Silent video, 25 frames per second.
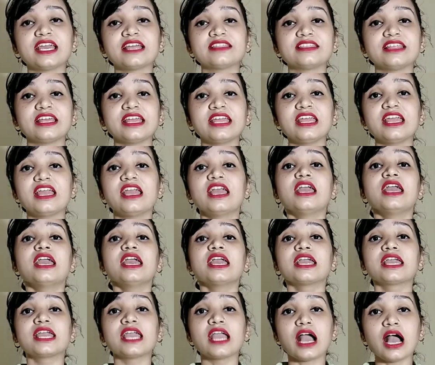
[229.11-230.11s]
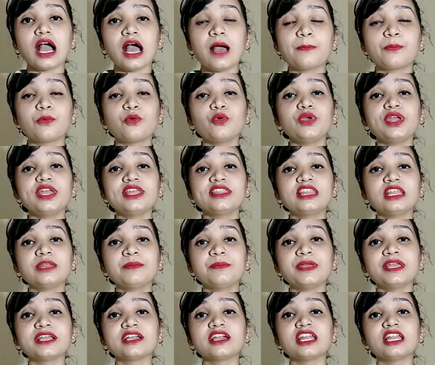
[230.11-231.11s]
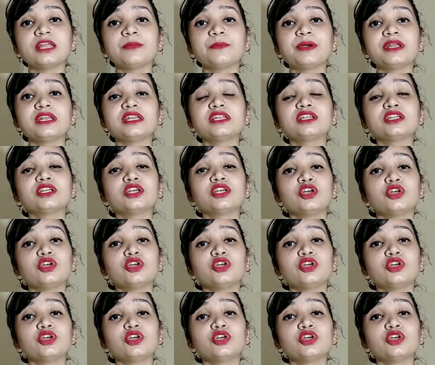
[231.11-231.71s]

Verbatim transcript: कहते हैं कि आपको एक दिन में करीबन